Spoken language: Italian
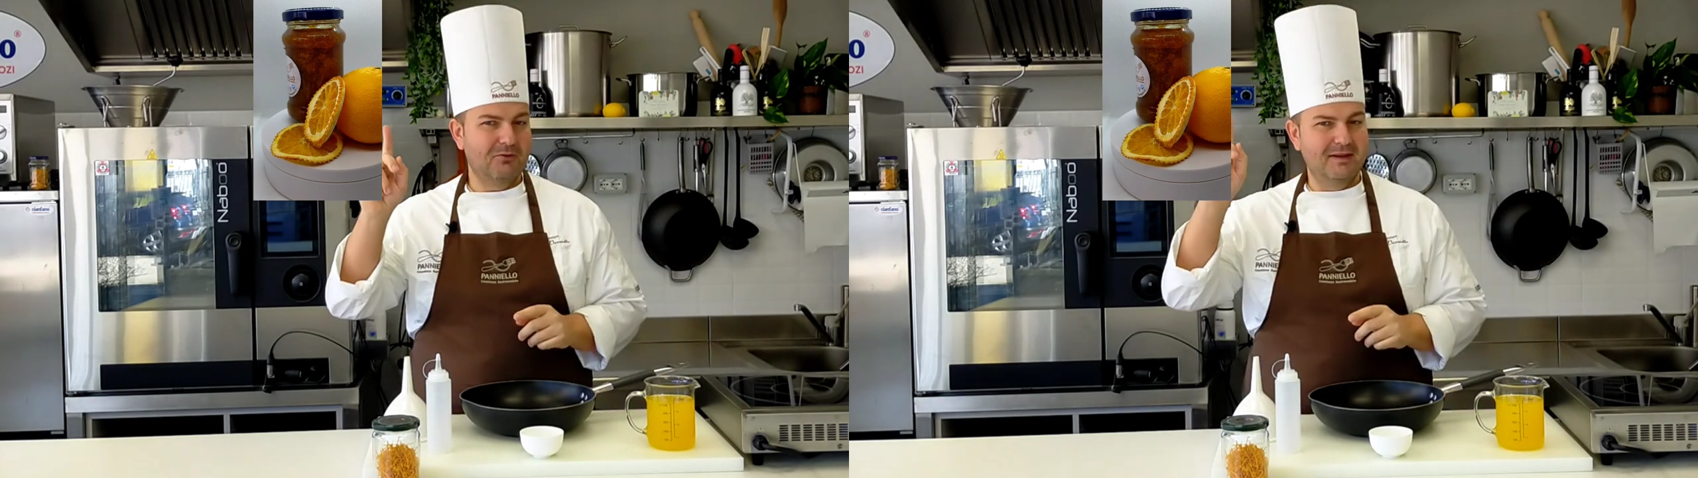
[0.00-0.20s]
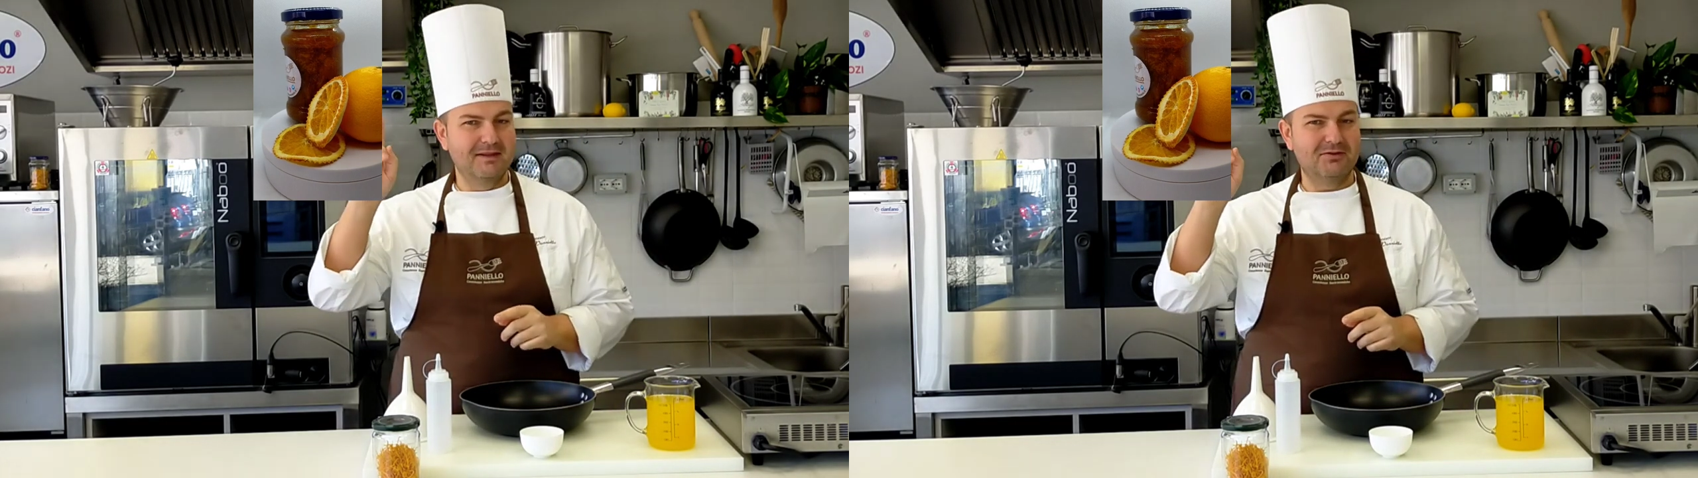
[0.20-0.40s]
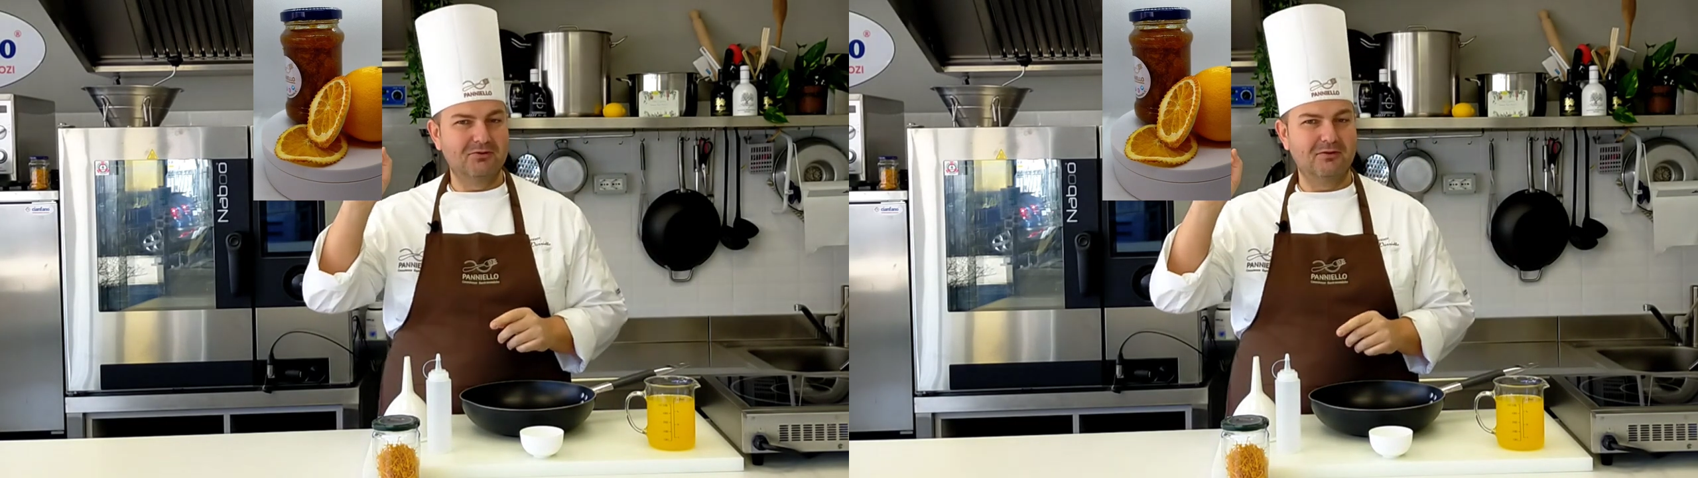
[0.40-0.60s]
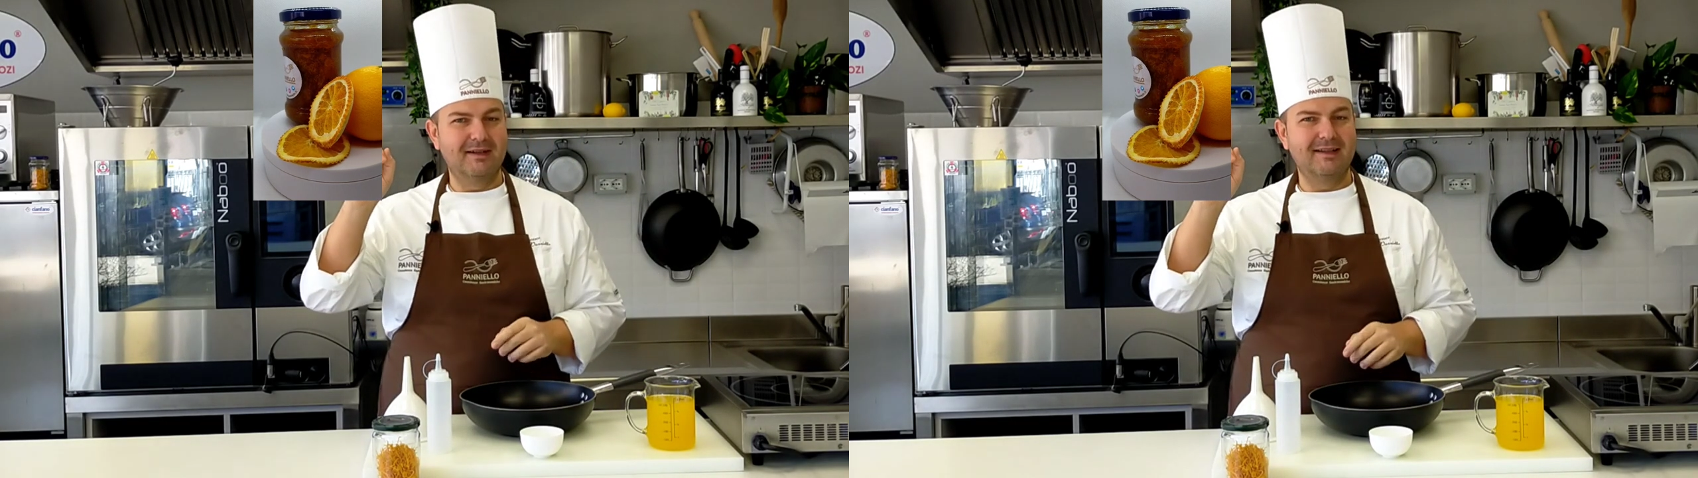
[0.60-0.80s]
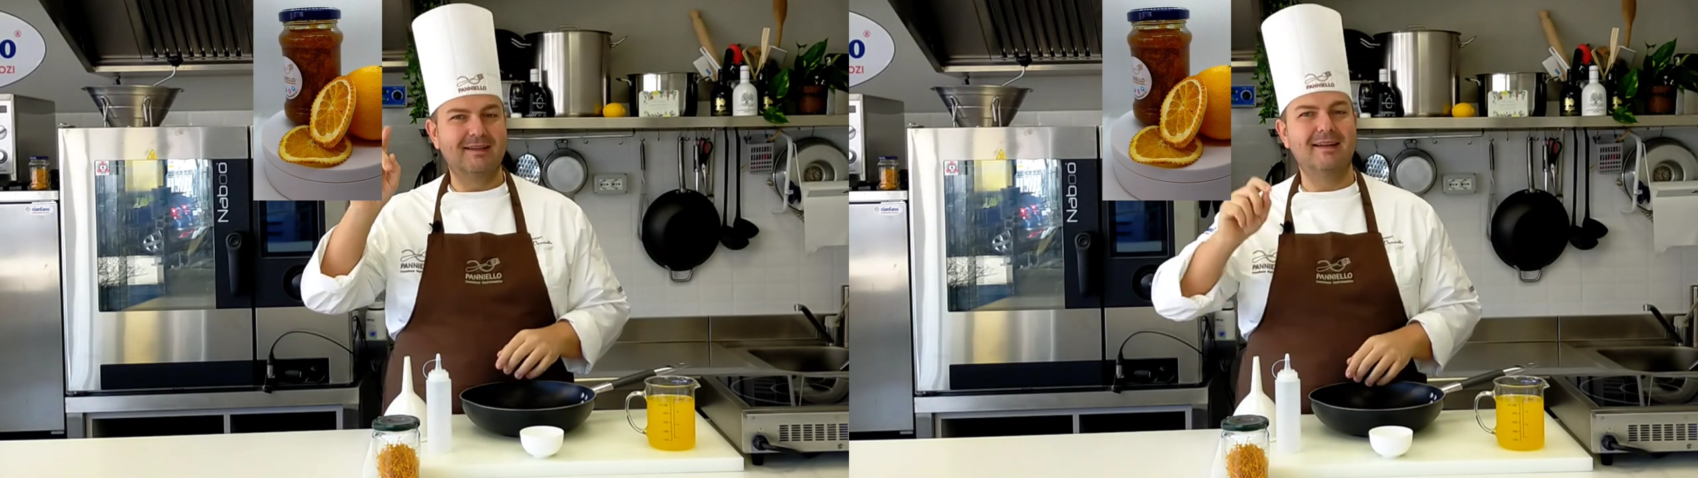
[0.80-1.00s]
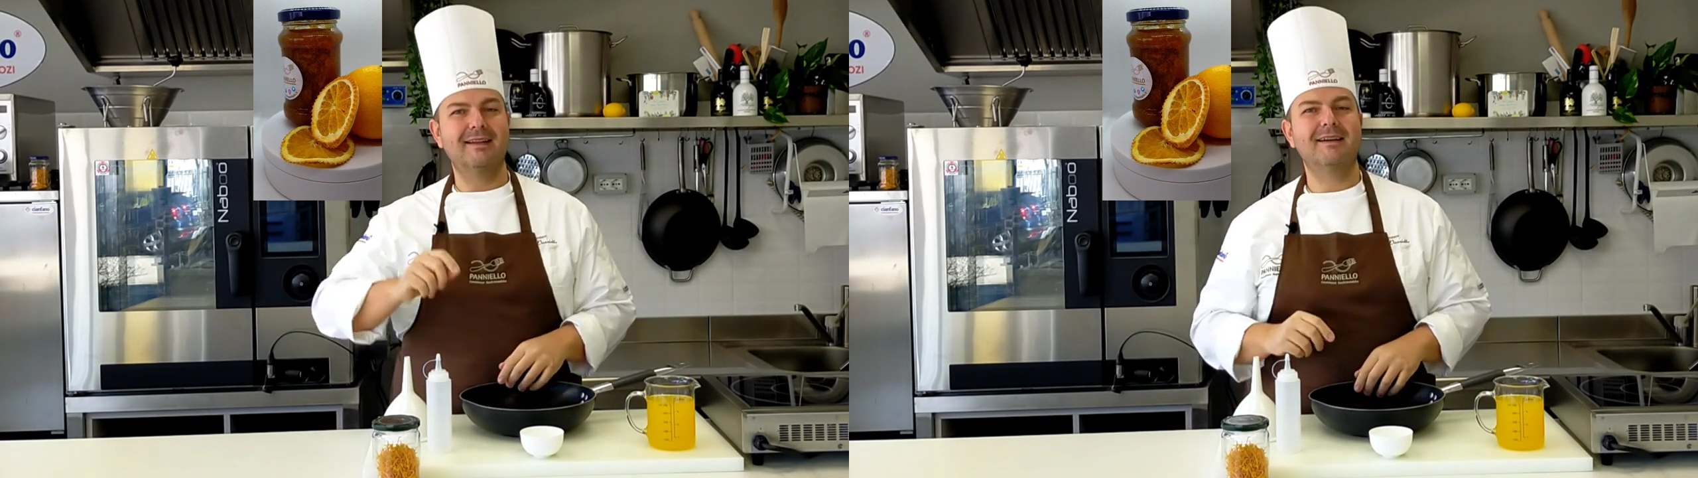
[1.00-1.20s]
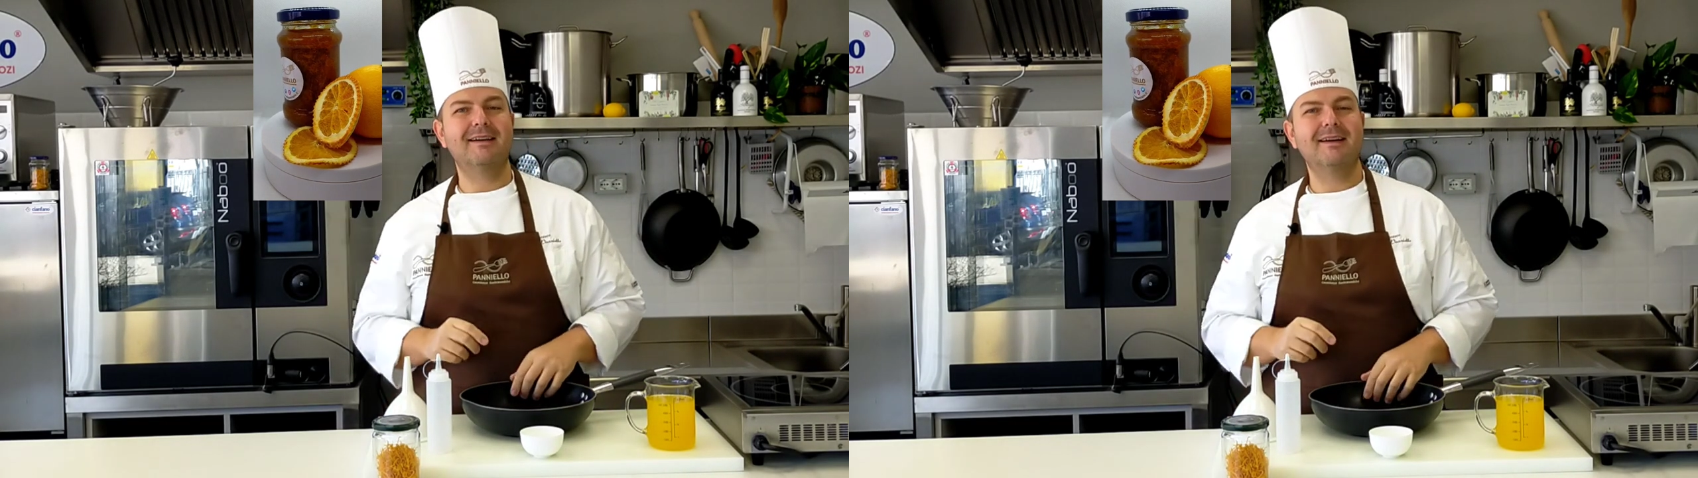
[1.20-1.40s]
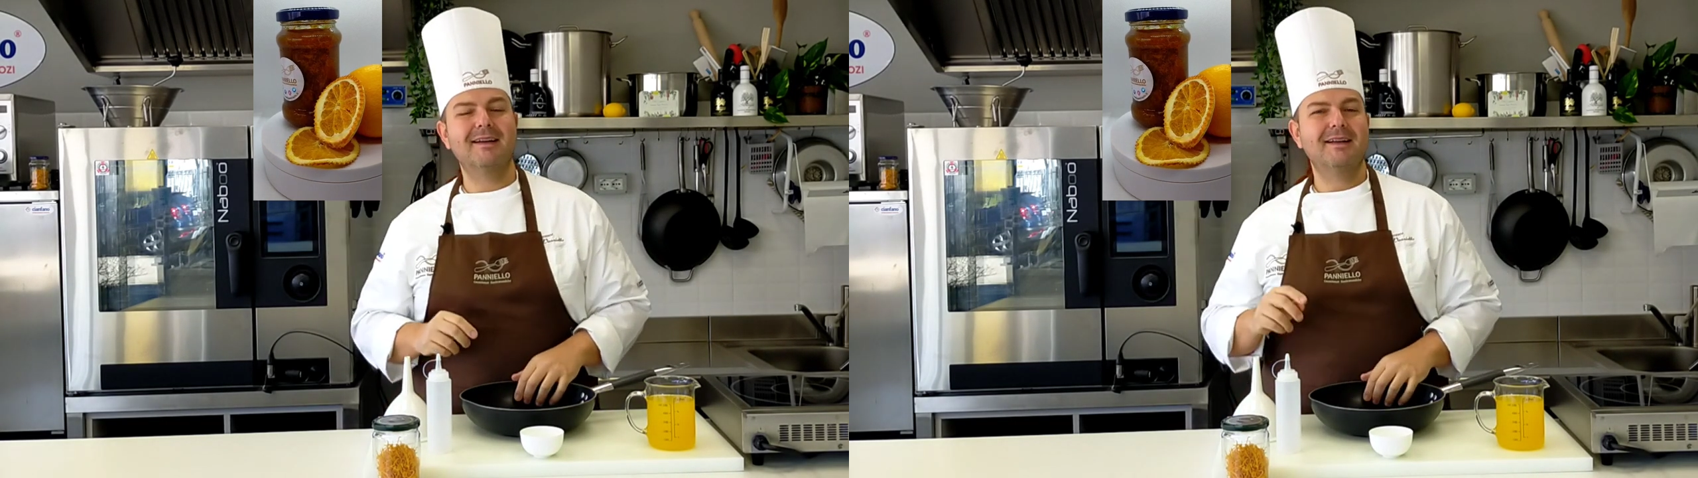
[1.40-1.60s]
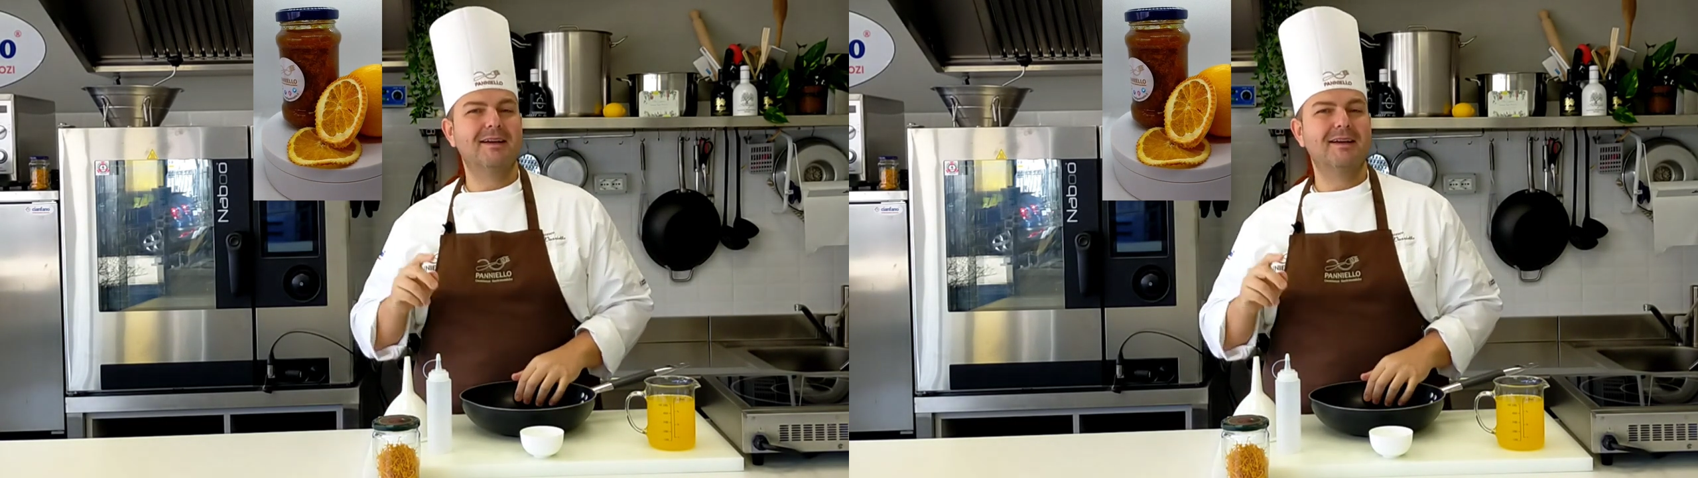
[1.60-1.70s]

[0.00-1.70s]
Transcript: qui adesso troverete il, eh,